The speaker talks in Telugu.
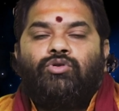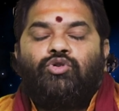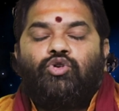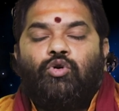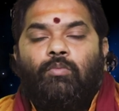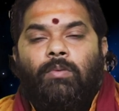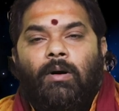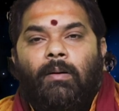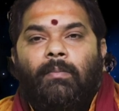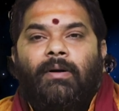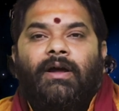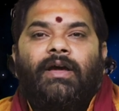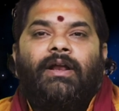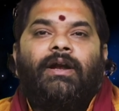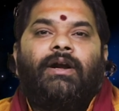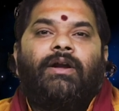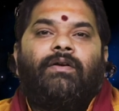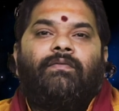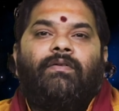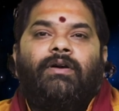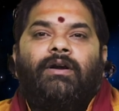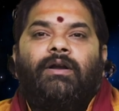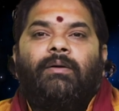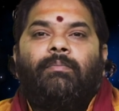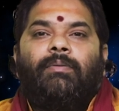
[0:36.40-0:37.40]

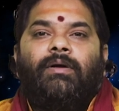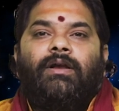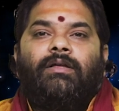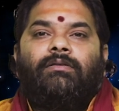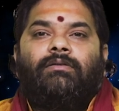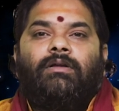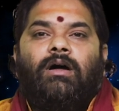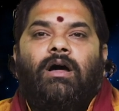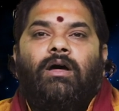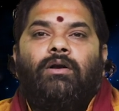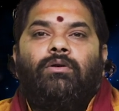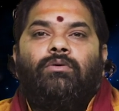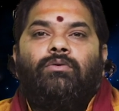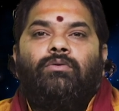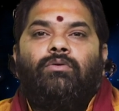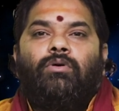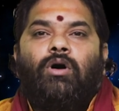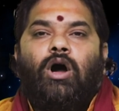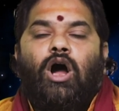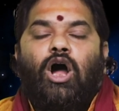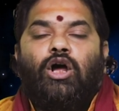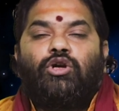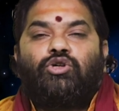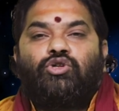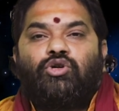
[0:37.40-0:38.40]
శుభమైనటువంటి ఫలితాలు
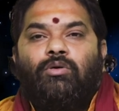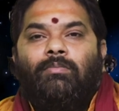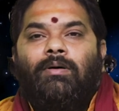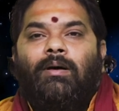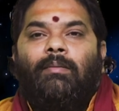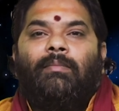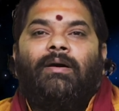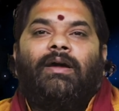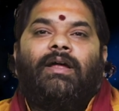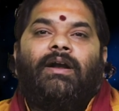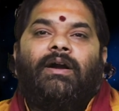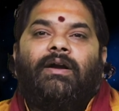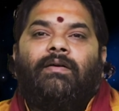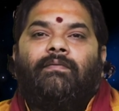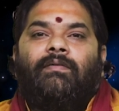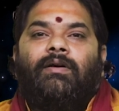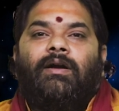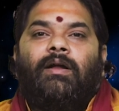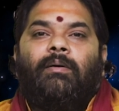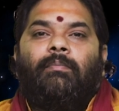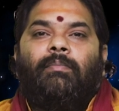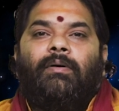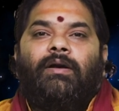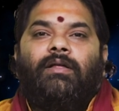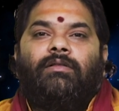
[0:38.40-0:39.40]

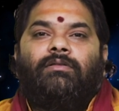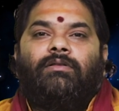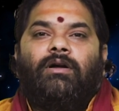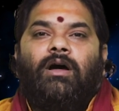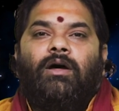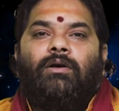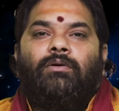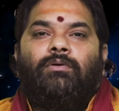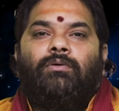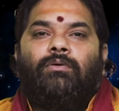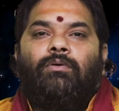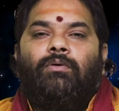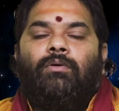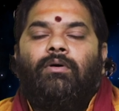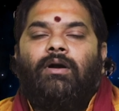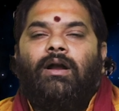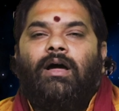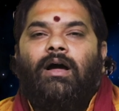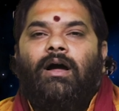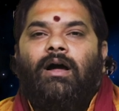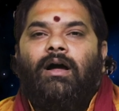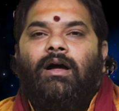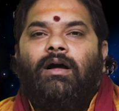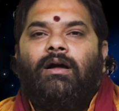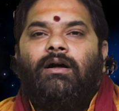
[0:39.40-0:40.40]
అశుభమైనటువంటి ఫలితాలు
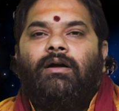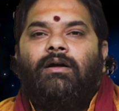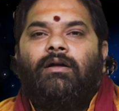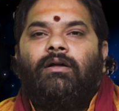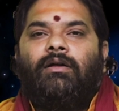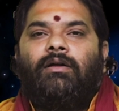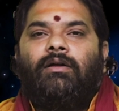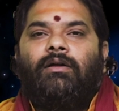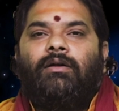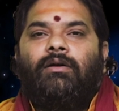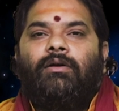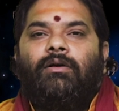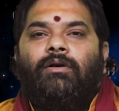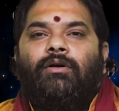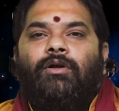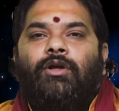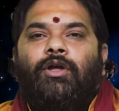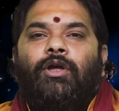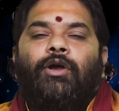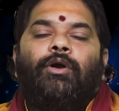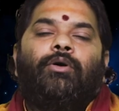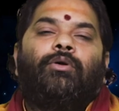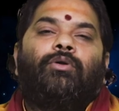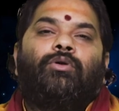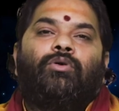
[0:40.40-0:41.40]
కూడా
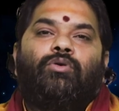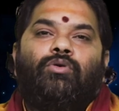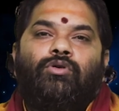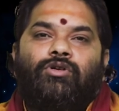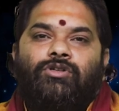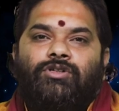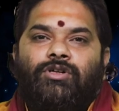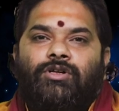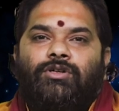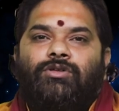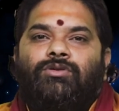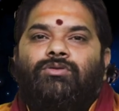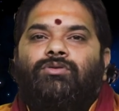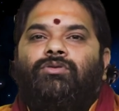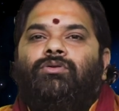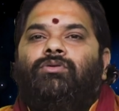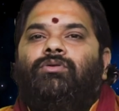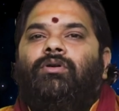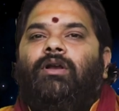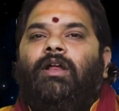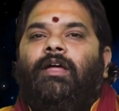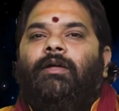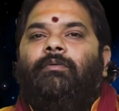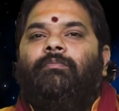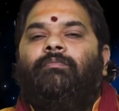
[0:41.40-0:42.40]
కీడును గోచరిస్తూ
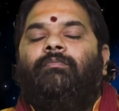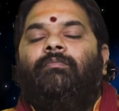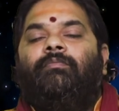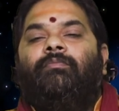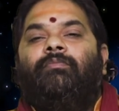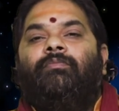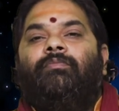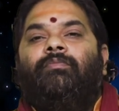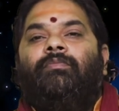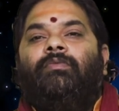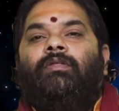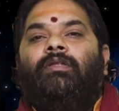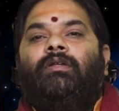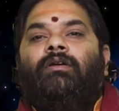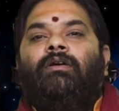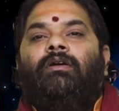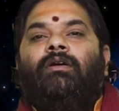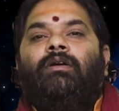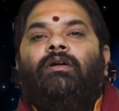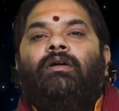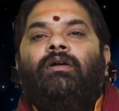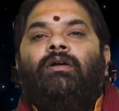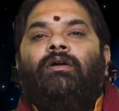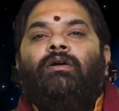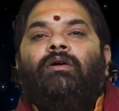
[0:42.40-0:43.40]
ఉన్నాయి
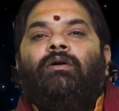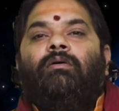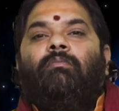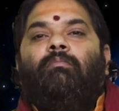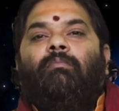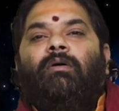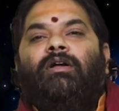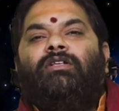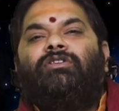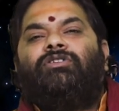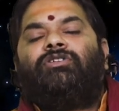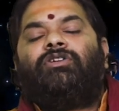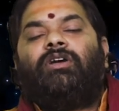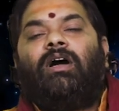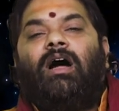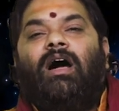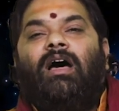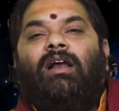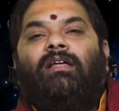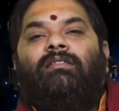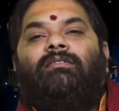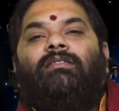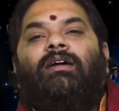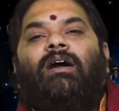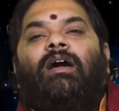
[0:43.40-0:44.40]
మంచి
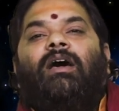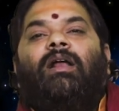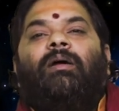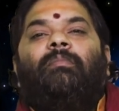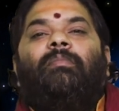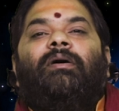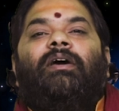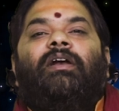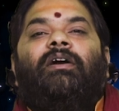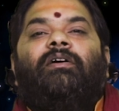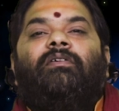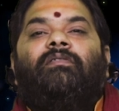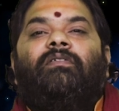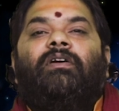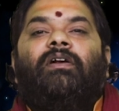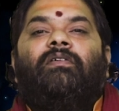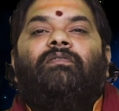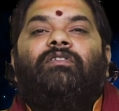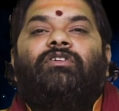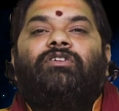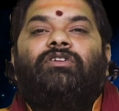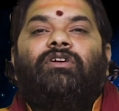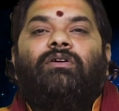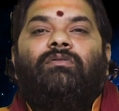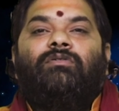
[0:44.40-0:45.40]
ఆనందకరమైనటువంటి
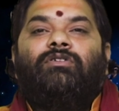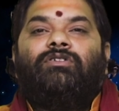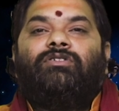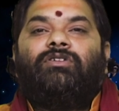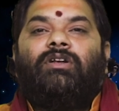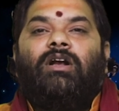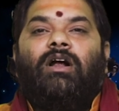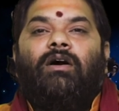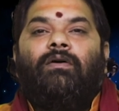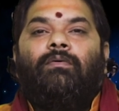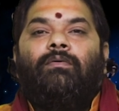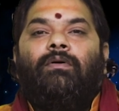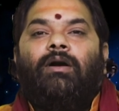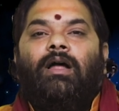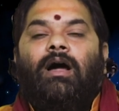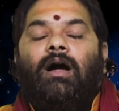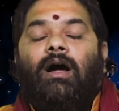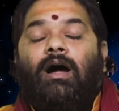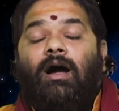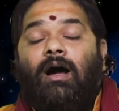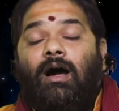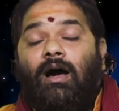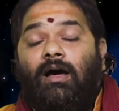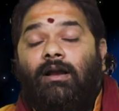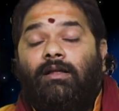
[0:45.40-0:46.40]
విషయం వచ్చినా కూడా
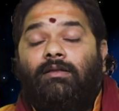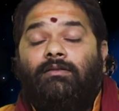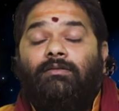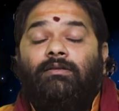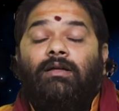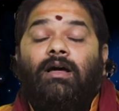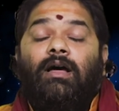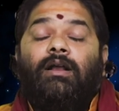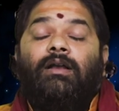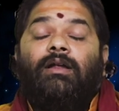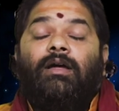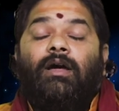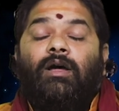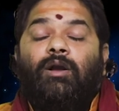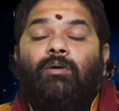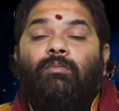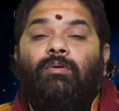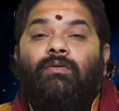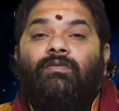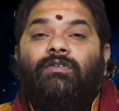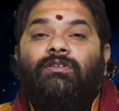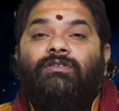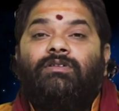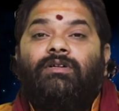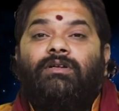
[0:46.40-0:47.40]
ఆనందాన్ని
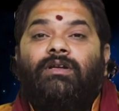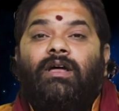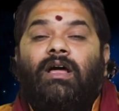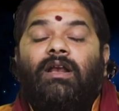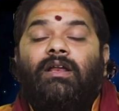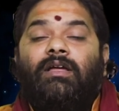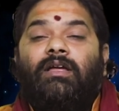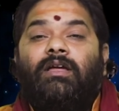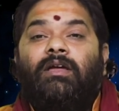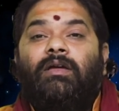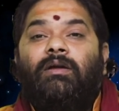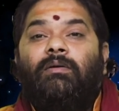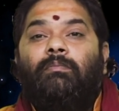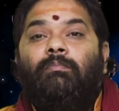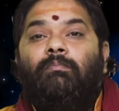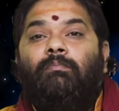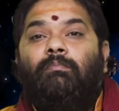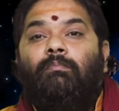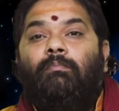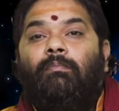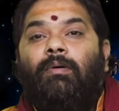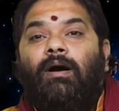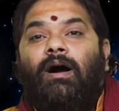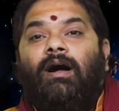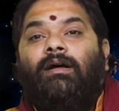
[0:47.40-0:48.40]
అనుభవించడానికి
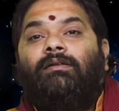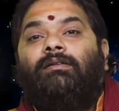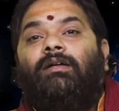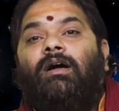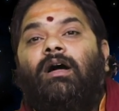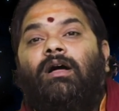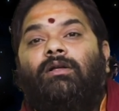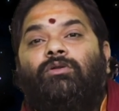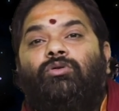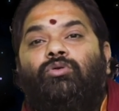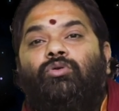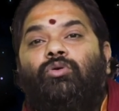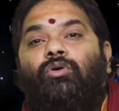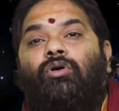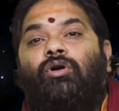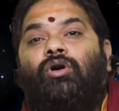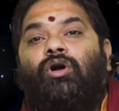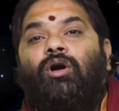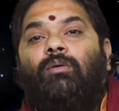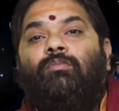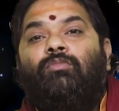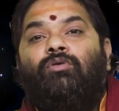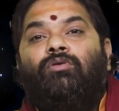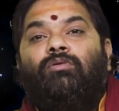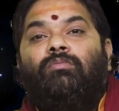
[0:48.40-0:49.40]
బాధ
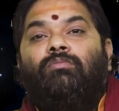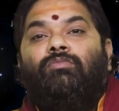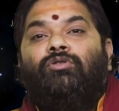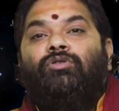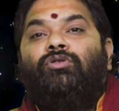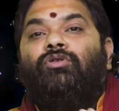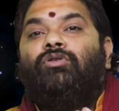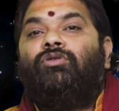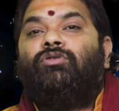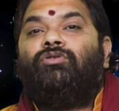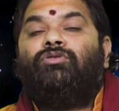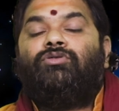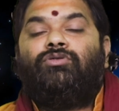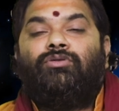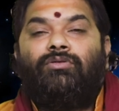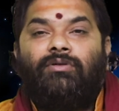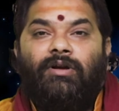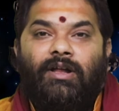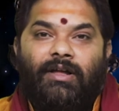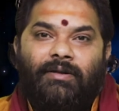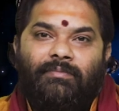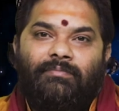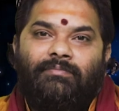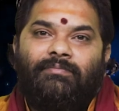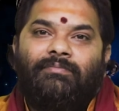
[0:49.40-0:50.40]
దుఃఖము ముందు నుంచి
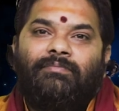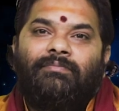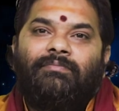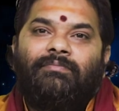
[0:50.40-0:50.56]
ఉంటాయి